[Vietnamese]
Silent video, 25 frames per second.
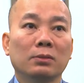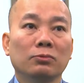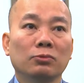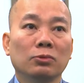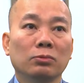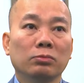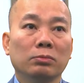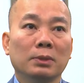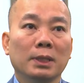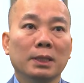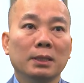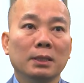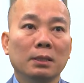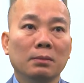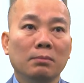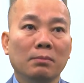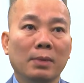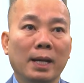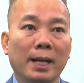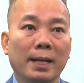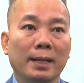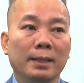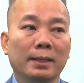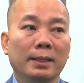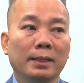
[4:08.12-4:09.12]
động xúc tiến thương
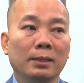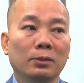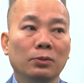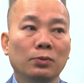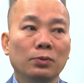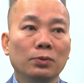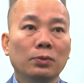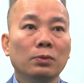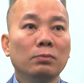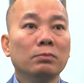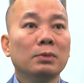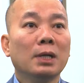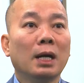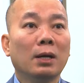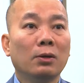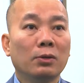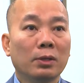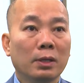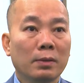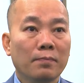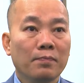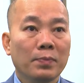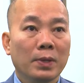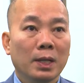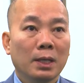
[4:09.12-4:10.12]
mại, kết nối cung cầu
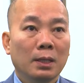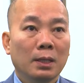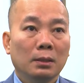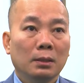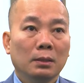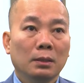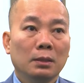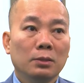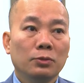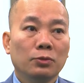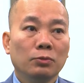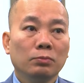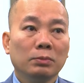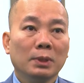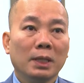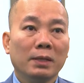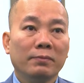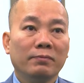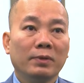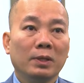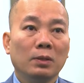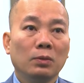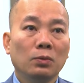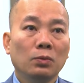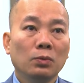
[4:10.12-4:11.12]
đó, thì chúng ta
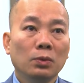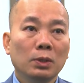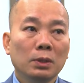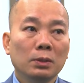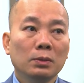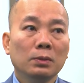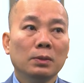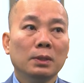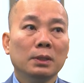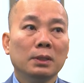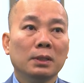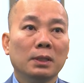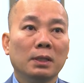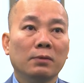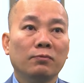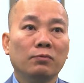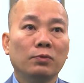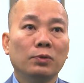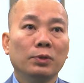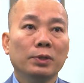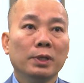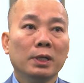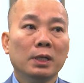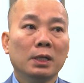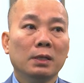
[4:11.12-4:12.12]
phải luôn luôn là
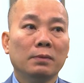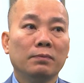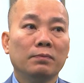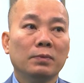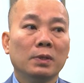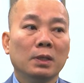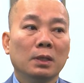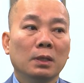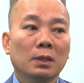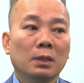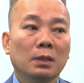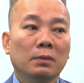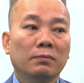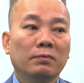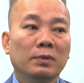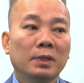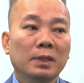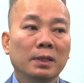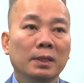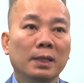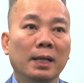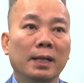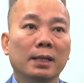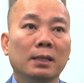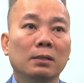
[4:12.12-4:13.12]
phối hợp
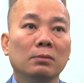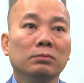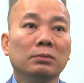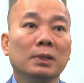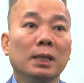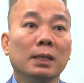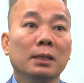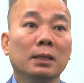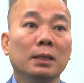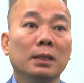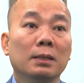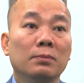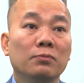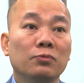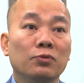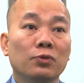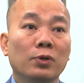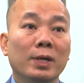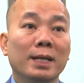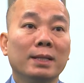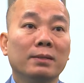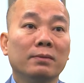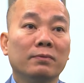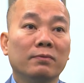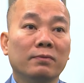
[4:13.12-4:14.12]
với lại công tác kiểm
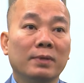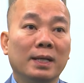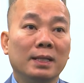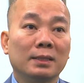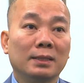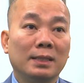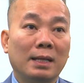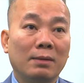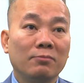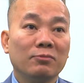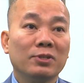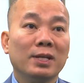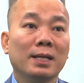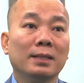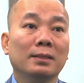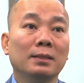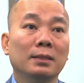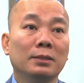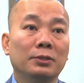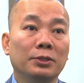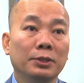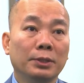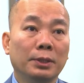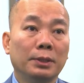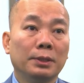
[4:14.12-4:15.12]
soát và giám sát thị
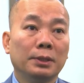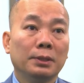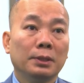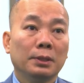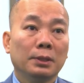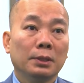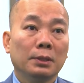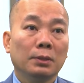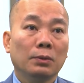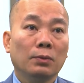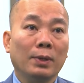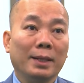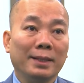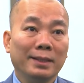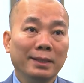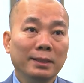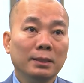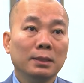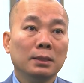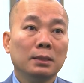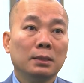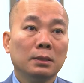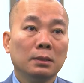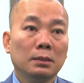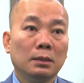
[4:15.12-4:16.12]
trường, quản lý
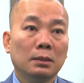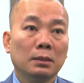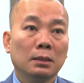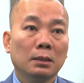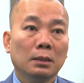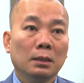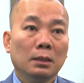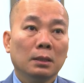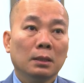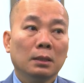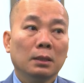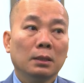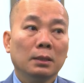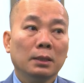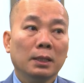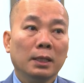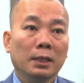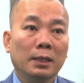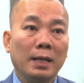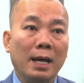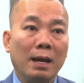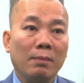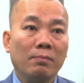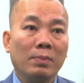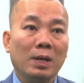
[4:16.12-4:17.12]
thị trường để
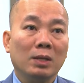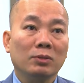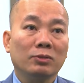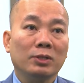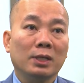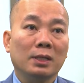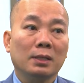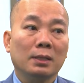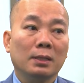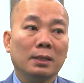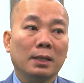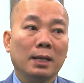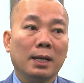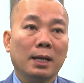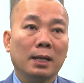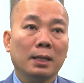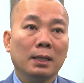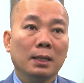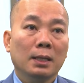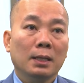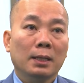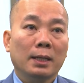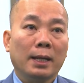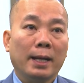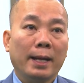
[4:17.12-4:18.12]
đảm bảo rằng là
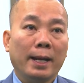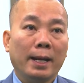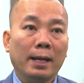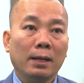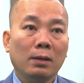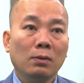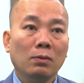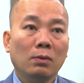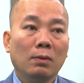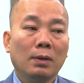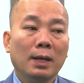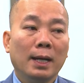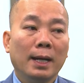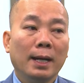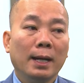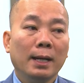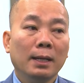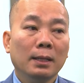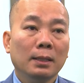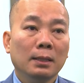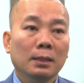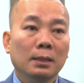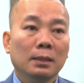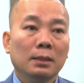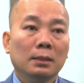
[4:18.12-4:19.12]
hàng hóa
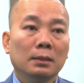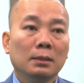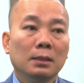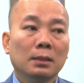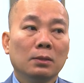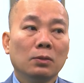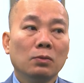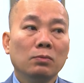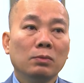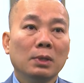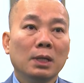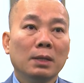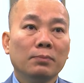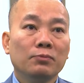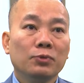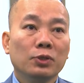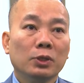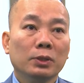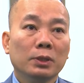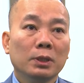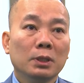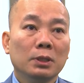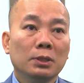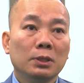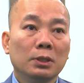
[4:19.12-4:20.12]
được cung cấp
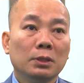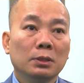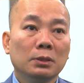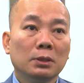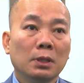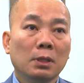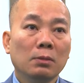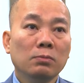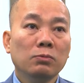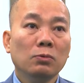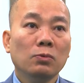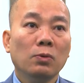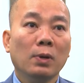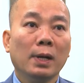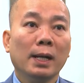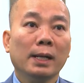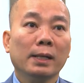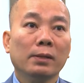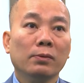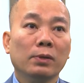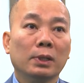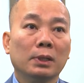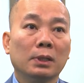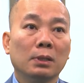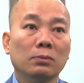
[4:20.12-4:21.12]
cho thị trường thông qua
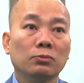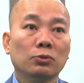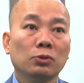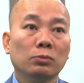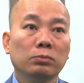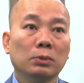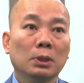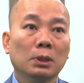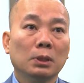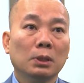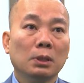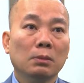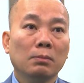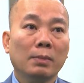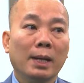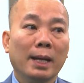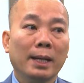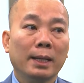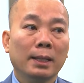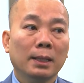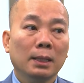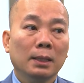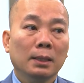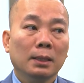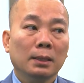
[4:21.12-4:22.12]
cái hoạt động xúc tiến thương mại
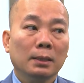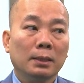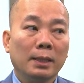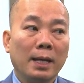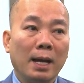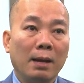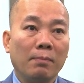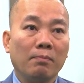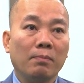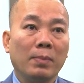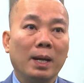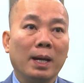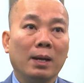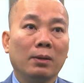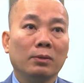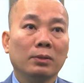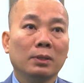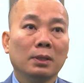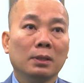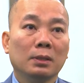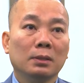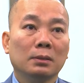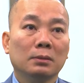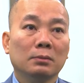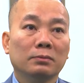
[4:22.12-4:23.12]
đảm bảo
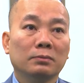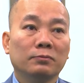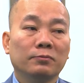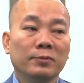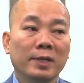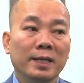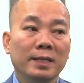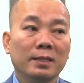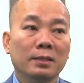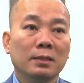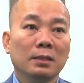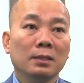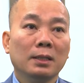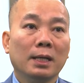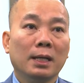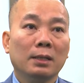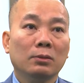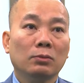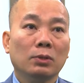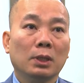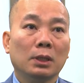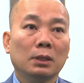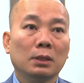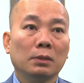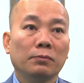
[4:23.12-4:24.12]
được vệ sinh an
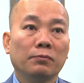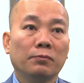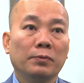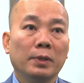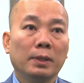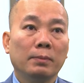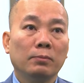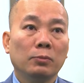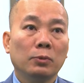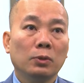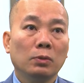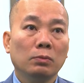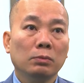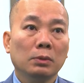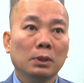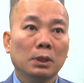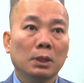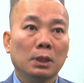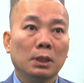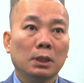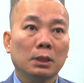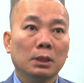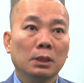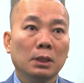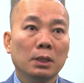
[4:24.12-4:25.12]
toàn thực phẩm cũng như
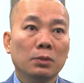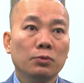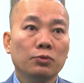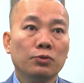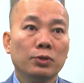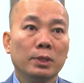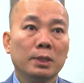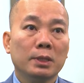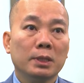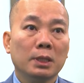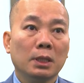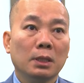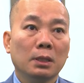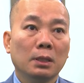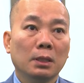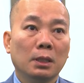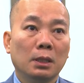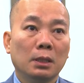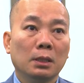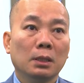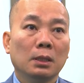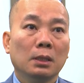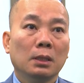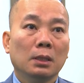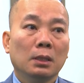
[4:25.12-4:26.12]
là tiêu chuẩn chất
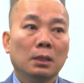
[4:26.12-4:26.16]
lượng